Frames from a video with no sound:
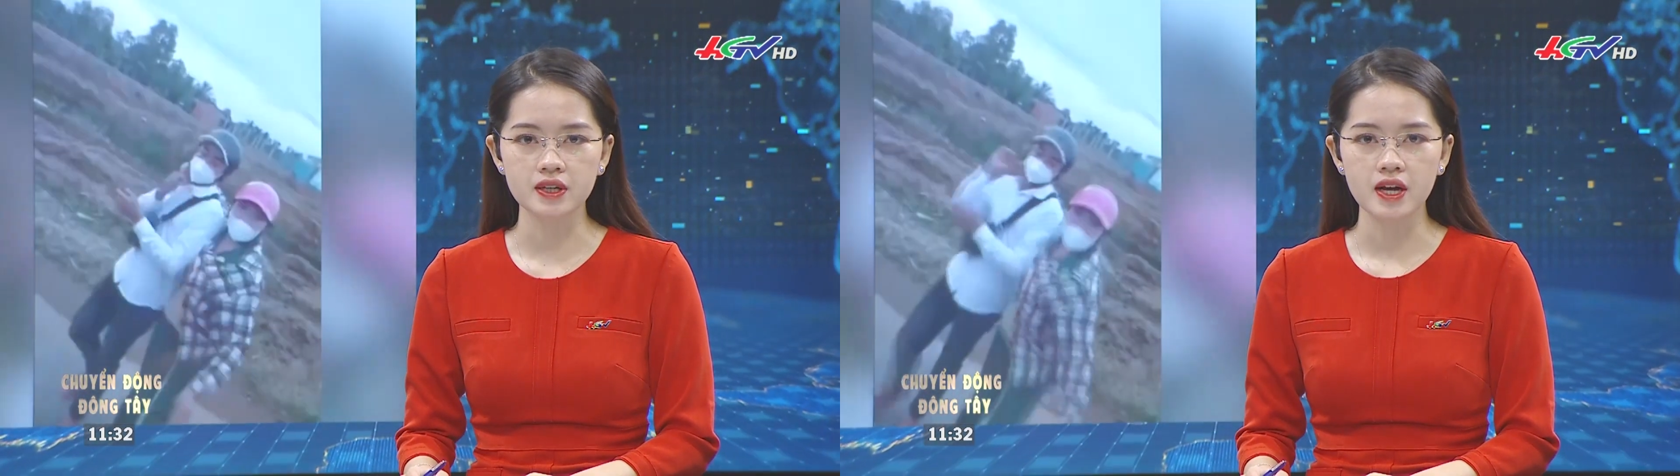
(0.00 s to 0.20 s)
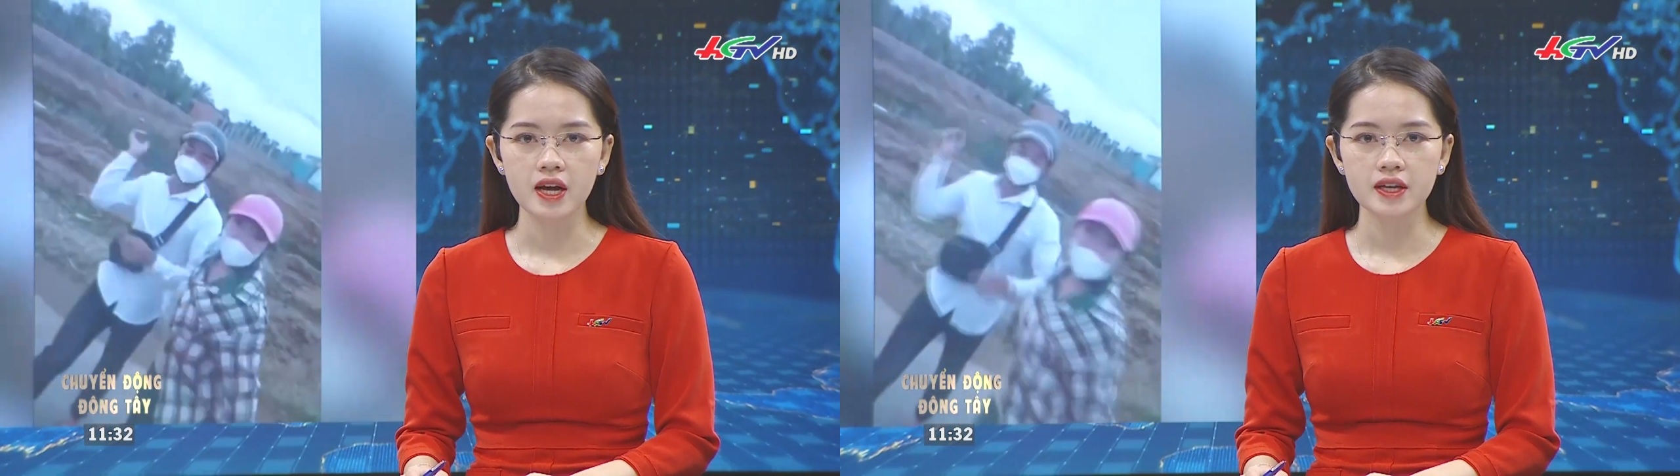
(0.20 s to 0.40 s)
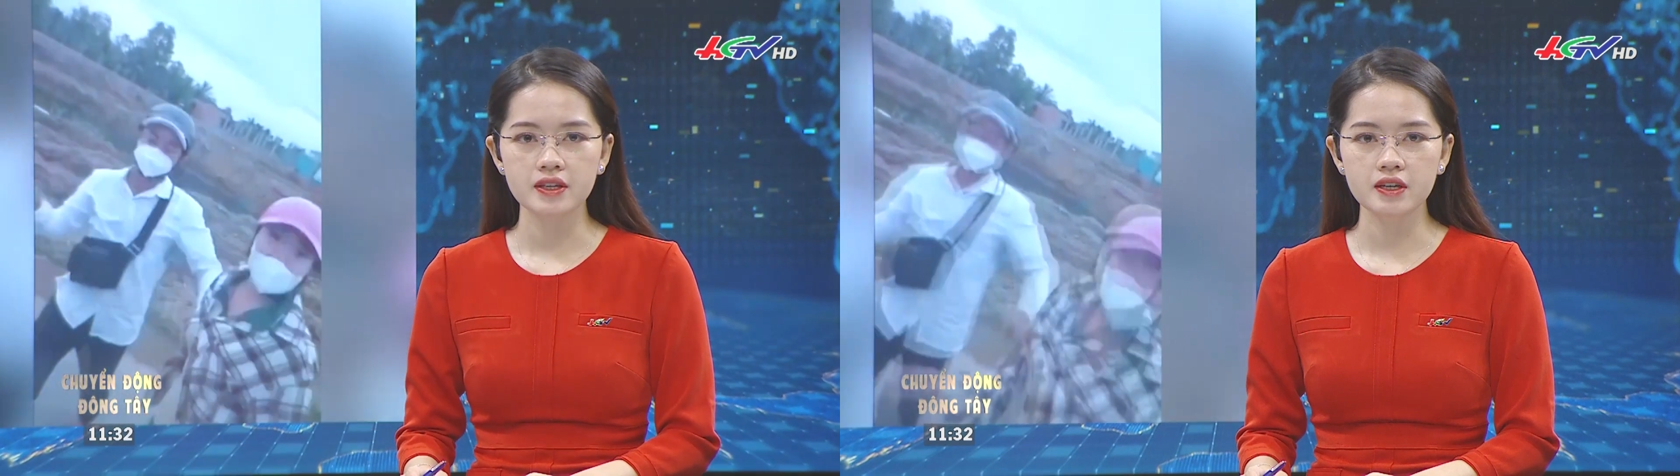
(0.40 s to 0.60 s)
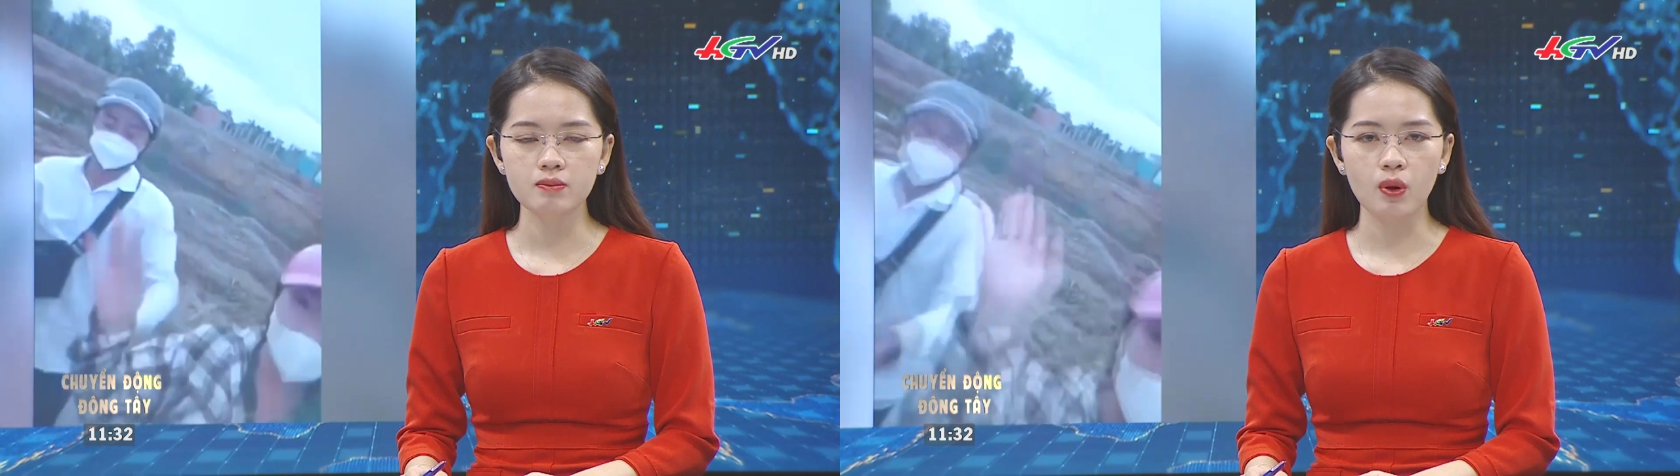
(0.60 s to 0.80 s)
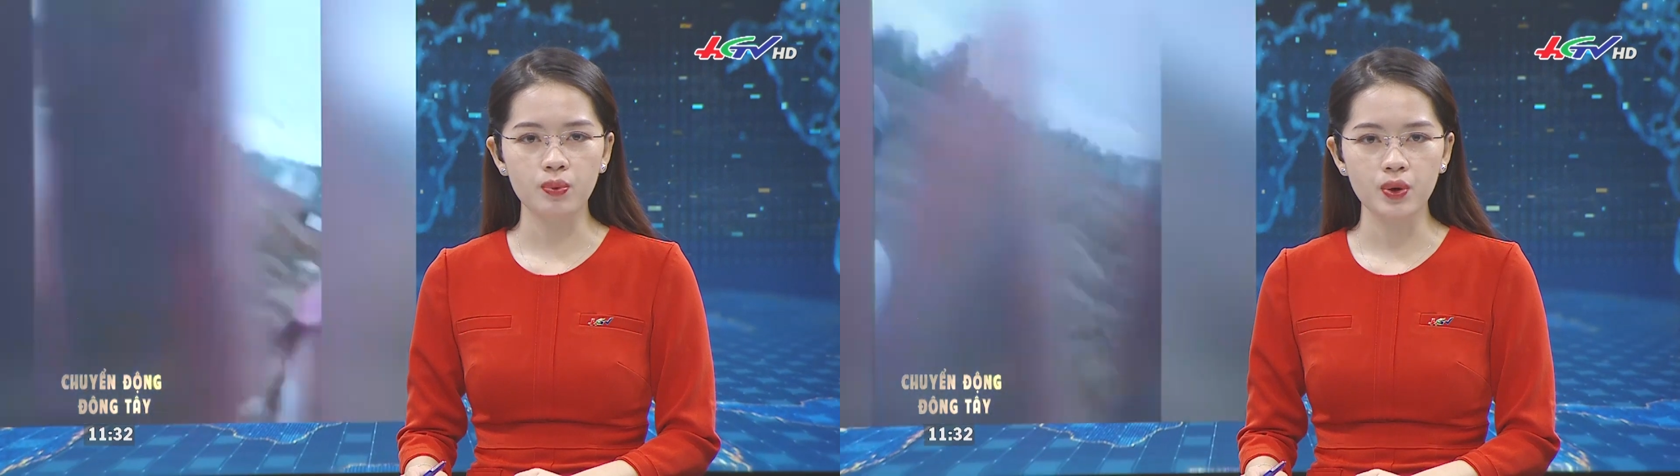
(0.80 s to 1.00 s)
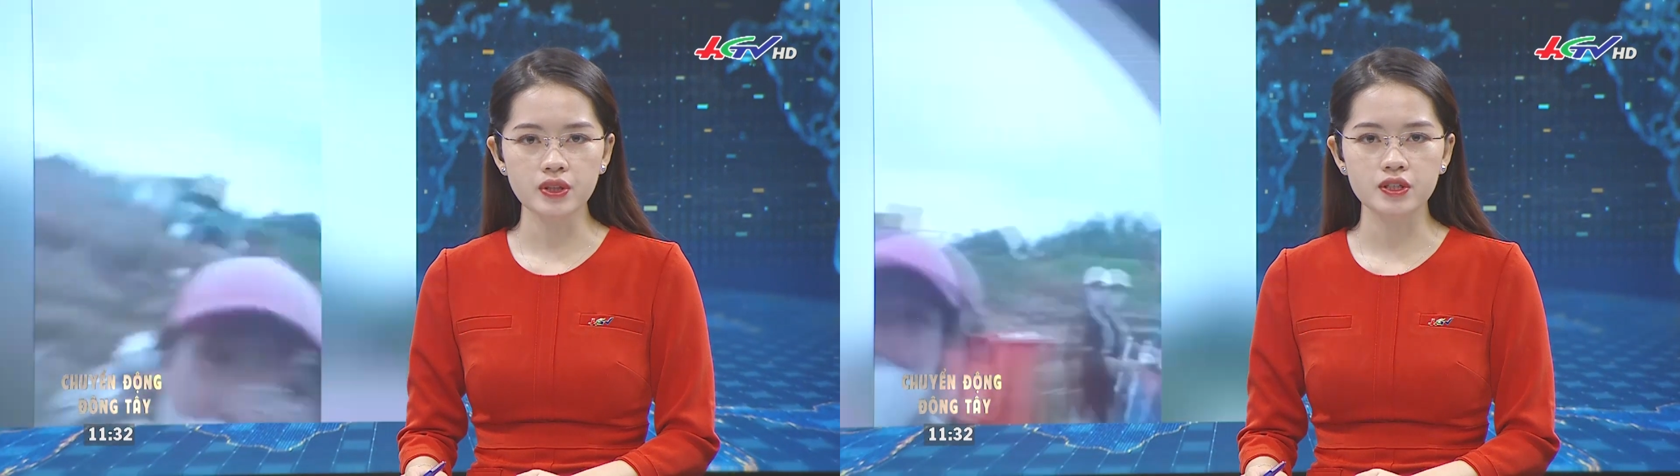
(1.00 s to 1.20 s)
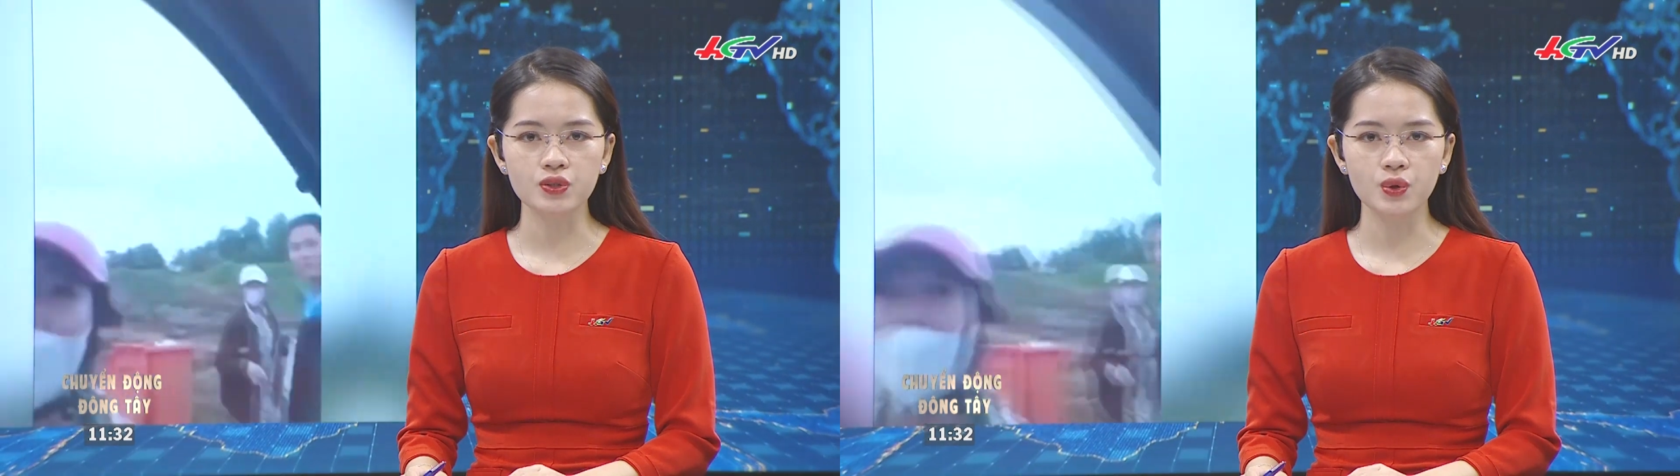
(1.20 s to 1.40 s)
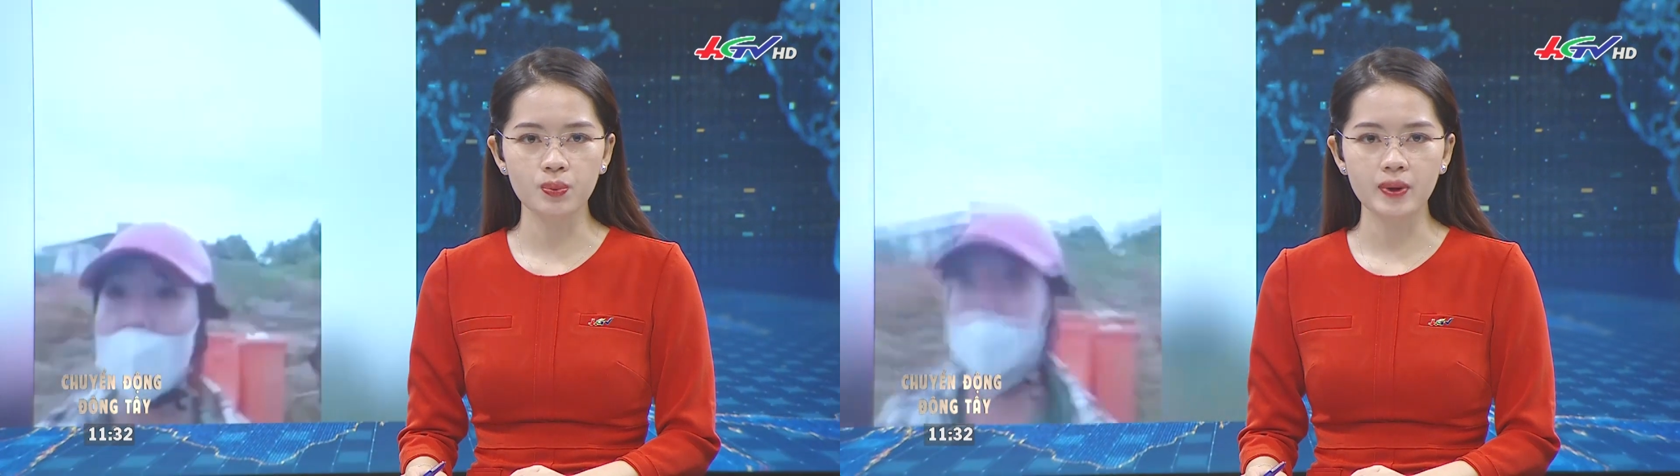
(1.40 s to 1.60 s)
nhưng một đối tượng
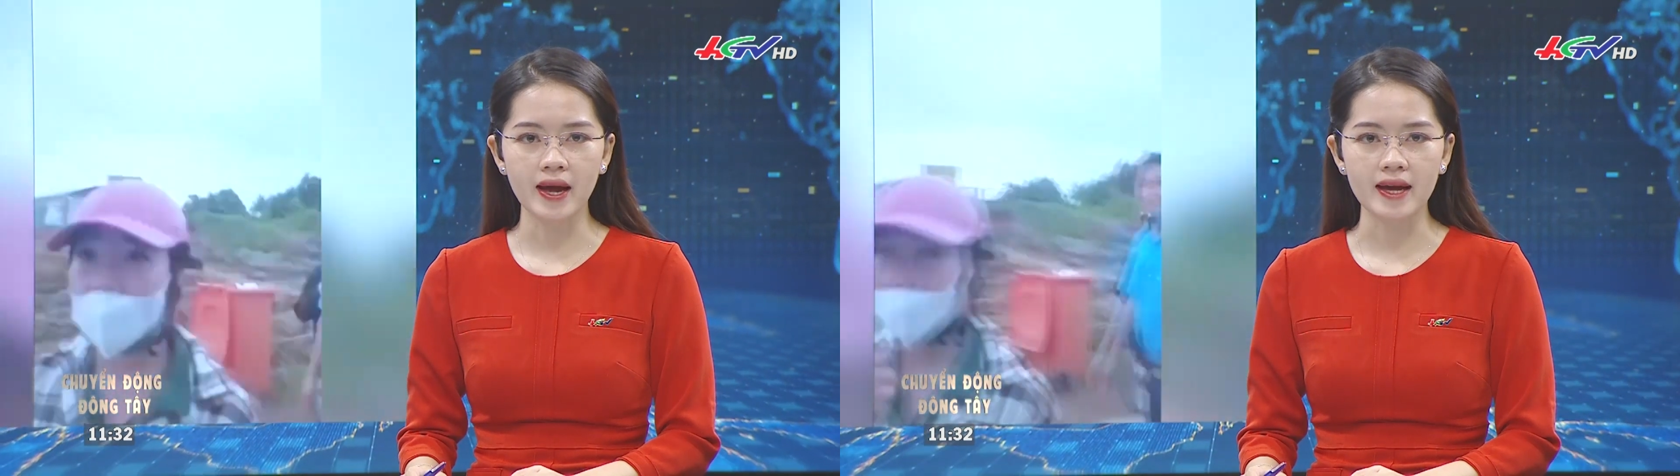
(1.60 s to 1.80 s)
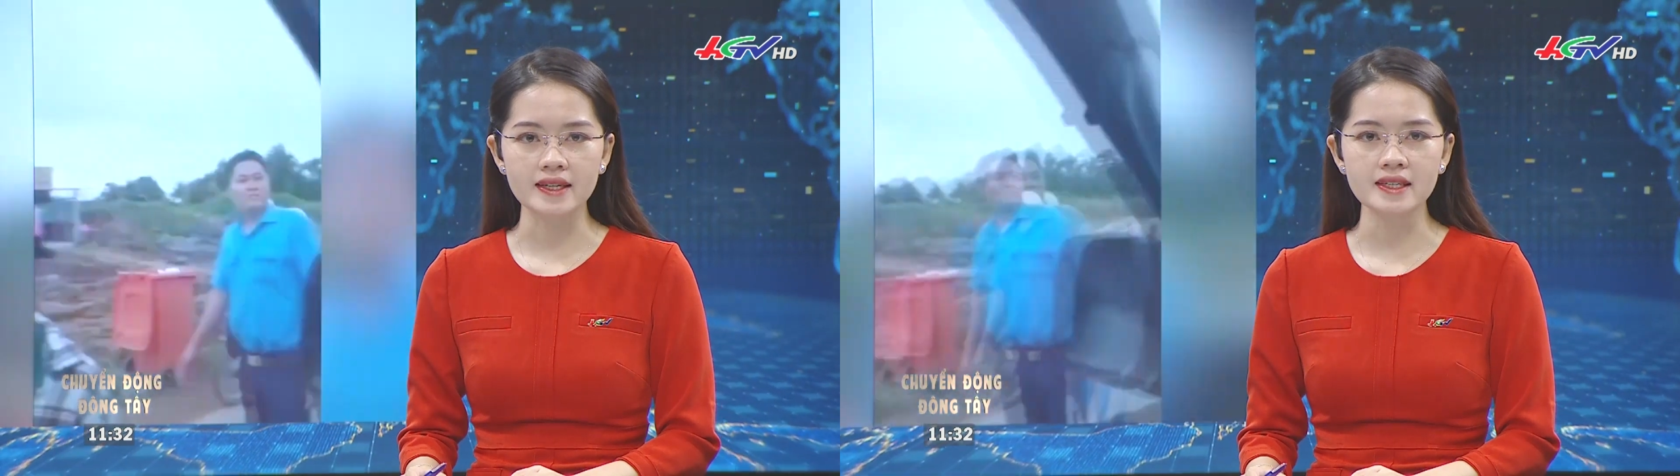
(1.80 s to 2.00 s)
hung hãn